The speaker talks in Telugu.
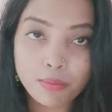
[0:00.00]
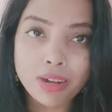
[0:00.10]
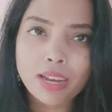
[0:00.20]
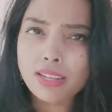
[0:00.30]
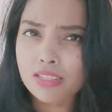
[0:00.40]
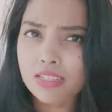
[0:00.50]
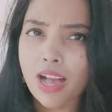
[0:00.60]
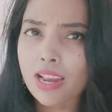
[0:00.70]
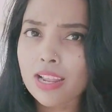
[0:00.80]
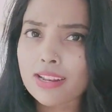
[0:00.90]
అనమాట
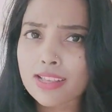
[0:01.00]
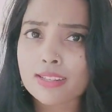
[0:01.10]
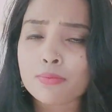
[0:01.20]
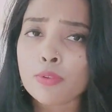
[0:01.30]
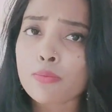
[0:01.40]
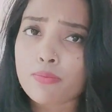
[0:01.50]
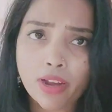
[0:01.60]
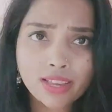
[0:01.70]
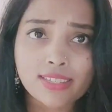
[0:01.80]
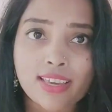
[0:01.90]
చాలా రీజనబుల్
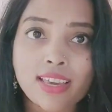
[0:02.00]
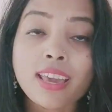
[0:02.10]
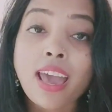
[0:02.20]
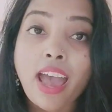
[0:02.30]
ప్రైస్కి